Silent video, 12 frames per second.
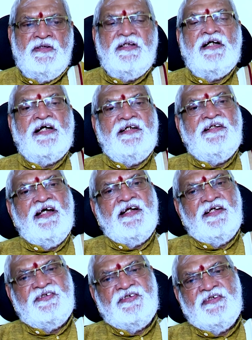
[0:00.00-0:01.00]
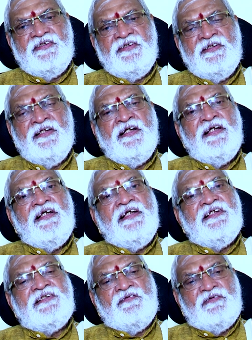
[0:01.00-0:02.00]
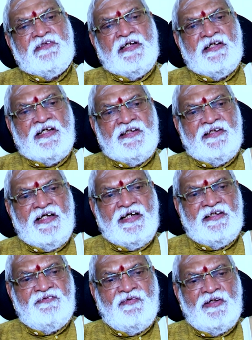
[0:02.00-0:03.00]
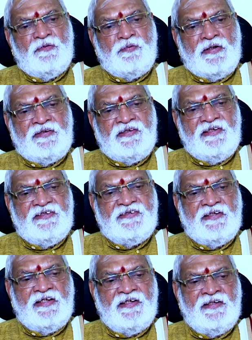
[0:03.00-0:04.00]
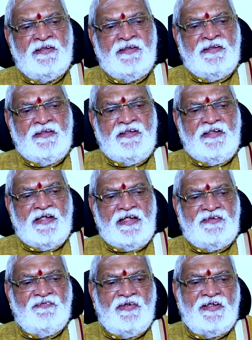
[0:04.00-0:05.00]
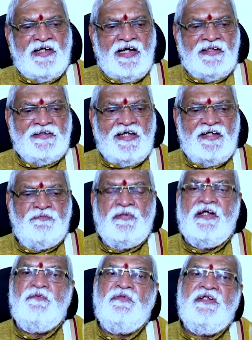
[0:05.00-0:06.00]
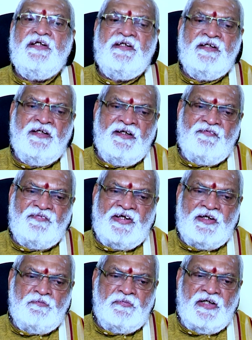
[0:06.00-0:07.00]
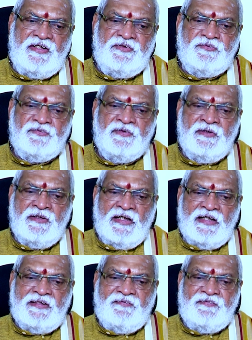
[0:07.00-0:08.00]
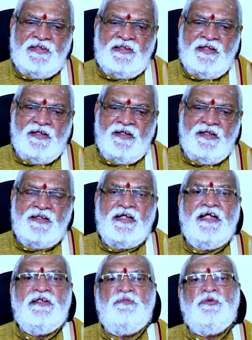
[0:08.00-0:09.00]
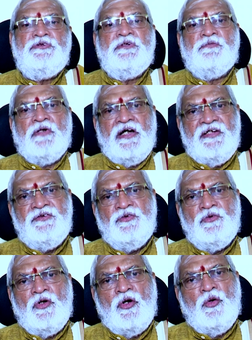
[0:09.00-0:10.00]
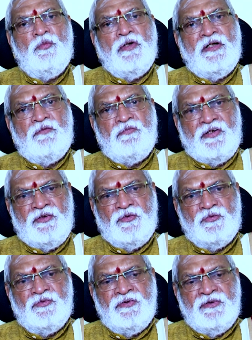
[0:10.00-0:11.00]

ఇక కన్యారాశి ఈ సంవత్సరం కన్యారాశి వారిని పరిశీలిస్తే ఈ రాశి వారికి ఆదాయం ఎనిమిది వ్యయం ఐదు అదేవిధంగా రాజపూజ్యం ఐదు అవమానం రెండు